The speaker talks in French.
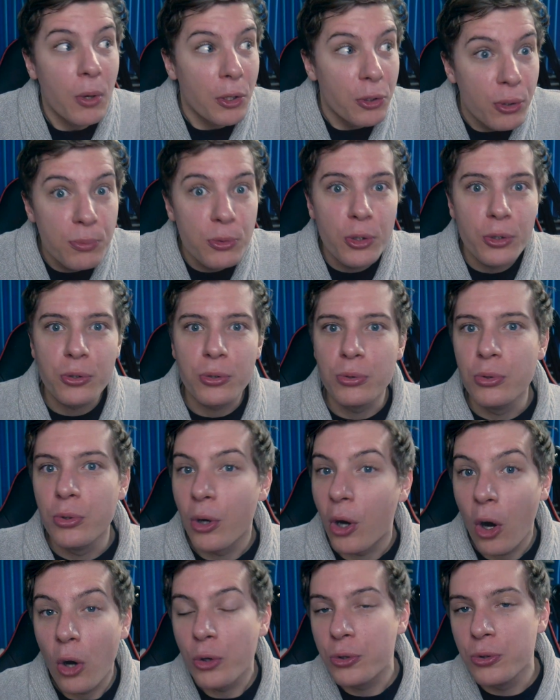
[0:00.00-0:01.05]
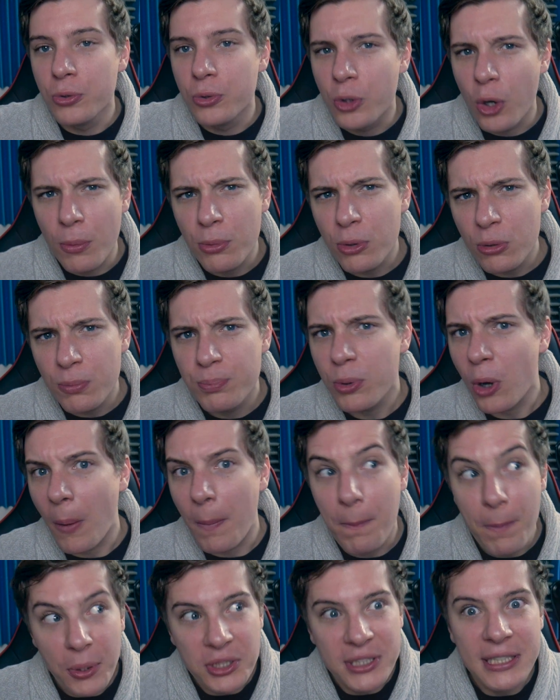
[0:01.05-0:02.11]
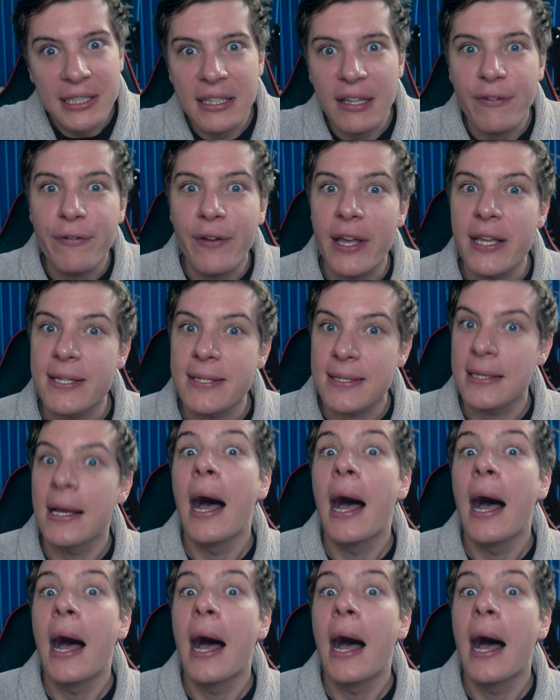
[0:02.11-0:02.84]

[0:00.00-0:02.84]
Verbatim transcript: Quoi de mieux qu'une rancune commune pour botter des fesses,